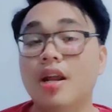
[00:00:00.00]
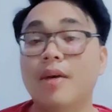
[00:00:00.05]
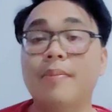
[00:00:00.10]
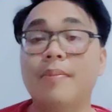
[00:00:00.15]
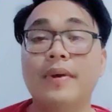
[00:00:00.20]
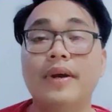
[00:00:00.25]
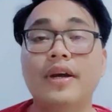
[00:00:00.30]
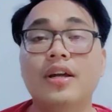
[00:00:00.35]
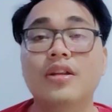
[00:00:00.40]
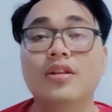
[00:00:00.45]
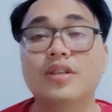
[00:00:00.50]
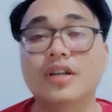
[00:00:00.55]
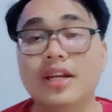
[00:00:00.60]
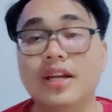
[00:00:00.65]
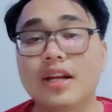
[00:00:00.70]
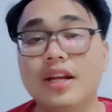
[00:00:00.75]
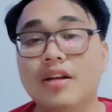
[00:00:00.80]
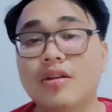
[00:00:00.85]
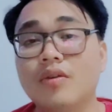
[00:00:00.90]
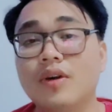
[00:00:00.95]
dan apa yang harus
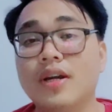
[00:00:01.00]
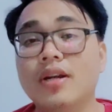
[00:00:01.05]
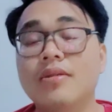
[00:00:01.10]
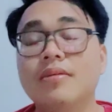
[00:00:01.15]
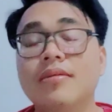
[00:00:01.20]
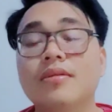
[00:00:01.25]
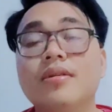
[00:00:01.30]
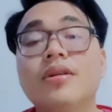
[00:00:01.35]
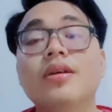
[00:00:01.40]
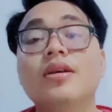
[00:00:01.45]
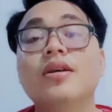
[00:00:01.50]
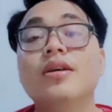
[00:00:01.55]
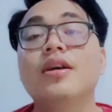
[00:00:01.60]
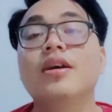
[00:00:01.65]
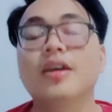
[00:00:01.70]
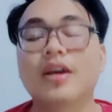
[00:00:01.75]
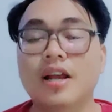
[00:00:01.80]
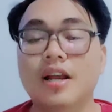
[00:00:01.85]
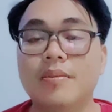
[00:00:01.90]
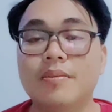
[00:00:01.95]
kalian lakukan
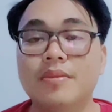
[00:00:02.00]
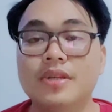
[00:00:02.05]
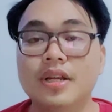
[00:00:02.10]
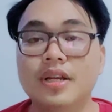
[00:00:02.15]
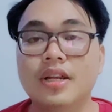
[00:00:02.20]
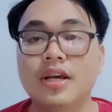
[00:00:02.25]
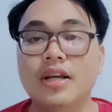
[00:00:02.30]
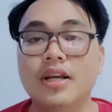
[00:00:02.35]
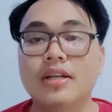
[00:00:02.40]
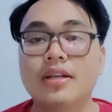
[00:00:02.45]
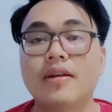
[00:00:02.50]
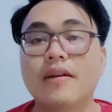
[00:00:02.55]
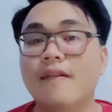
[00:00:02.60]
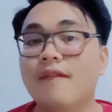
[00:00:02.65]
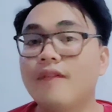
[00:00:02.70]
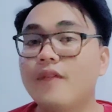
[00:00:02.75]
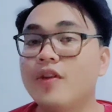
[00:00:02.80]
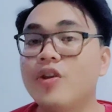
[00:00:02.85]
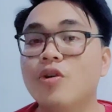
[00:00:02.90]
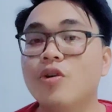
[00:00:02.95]
kalian bisa lihat
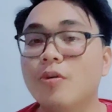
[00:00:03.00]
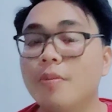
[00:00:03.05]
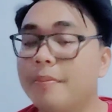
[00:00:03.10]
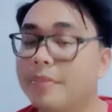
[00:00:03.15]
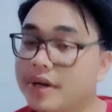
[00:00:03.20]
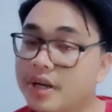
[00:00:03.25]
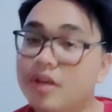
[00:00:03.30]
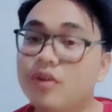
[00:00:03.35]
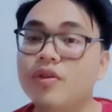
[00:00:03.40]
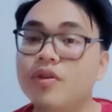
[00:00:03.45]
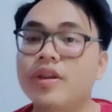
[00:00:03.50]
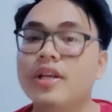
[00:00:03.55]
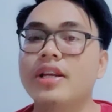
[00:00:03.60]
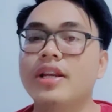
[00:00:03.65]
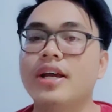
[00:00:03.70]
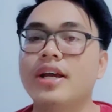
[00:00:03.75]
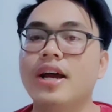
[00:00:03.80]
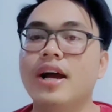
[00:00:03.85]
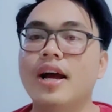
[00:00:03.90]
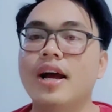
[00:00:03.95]
video berikut
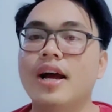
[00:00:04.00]
ini